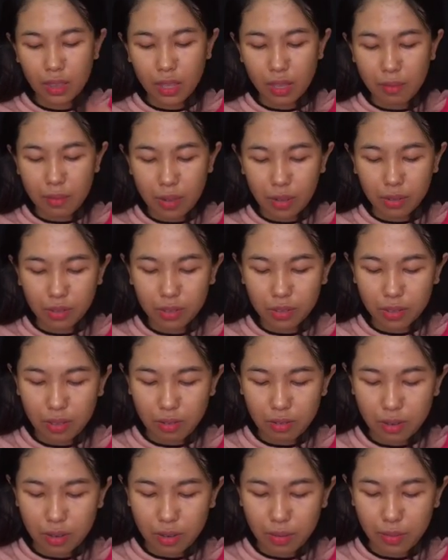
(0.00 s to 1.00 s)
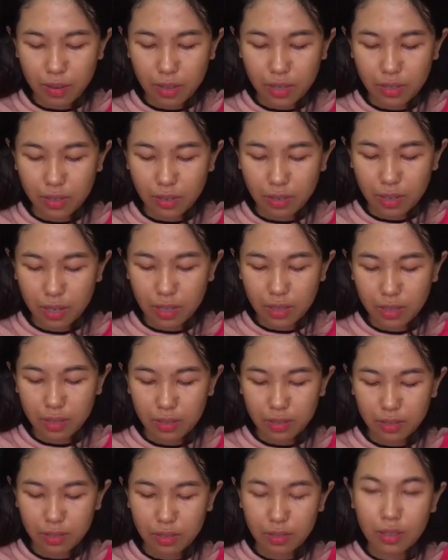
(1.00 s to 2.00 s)
tapi bagus tau kalau pakai coklat
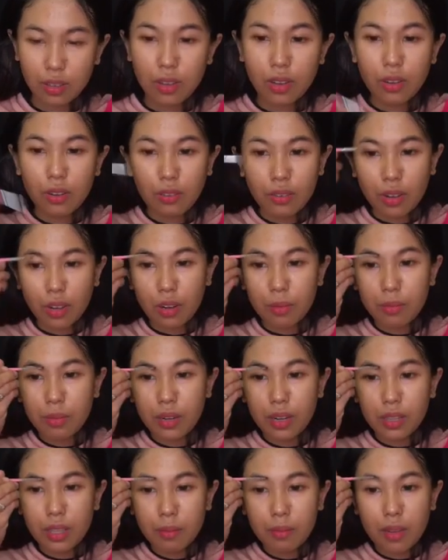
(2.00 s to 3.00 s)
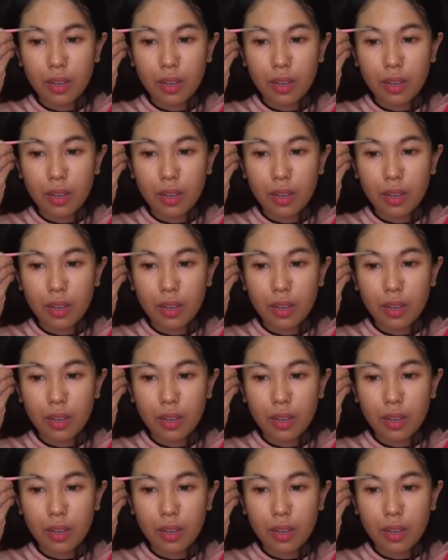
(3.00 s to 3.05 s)
walaupun nanti